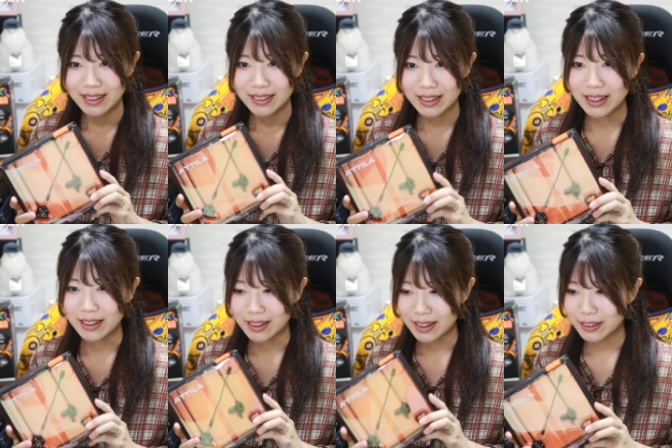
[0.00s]
で、
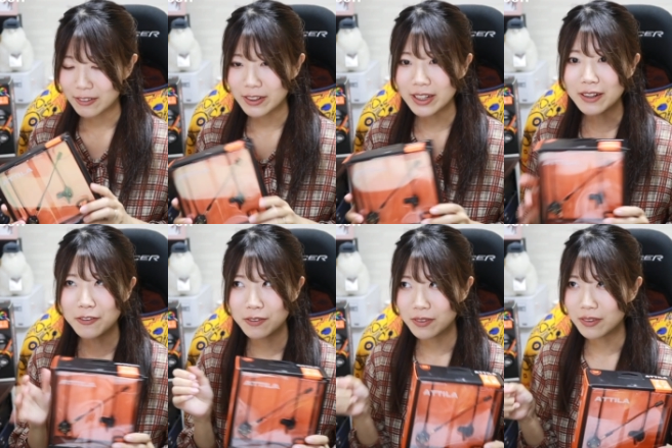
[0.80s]

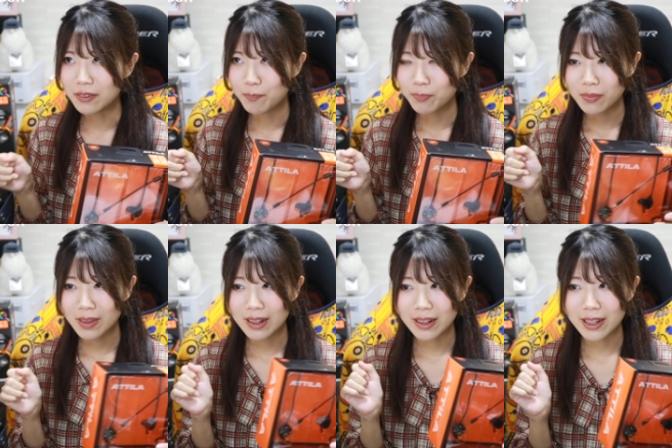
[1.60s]
イヤホンを
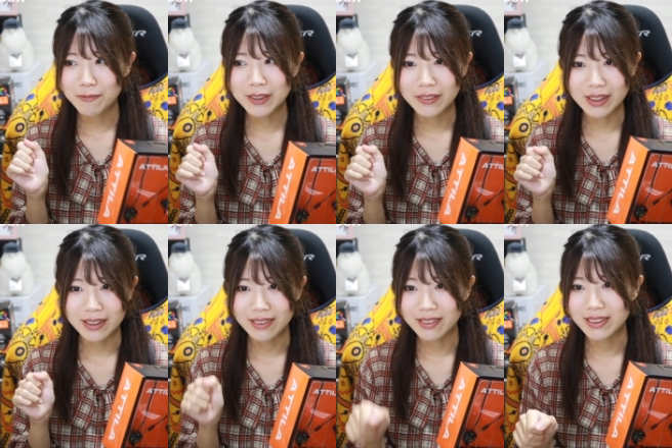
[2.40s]
iPad
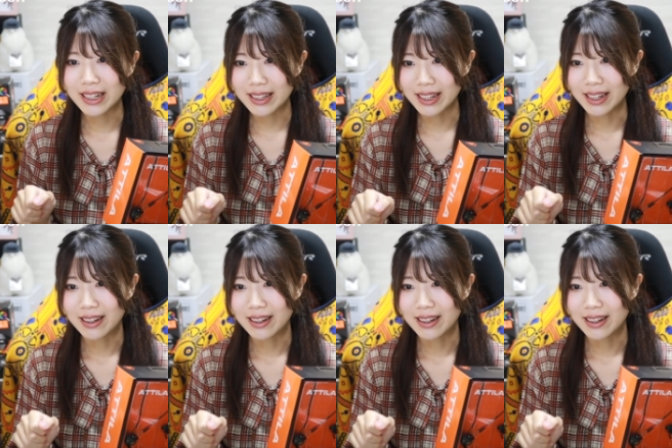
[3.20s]
に挿すだけで、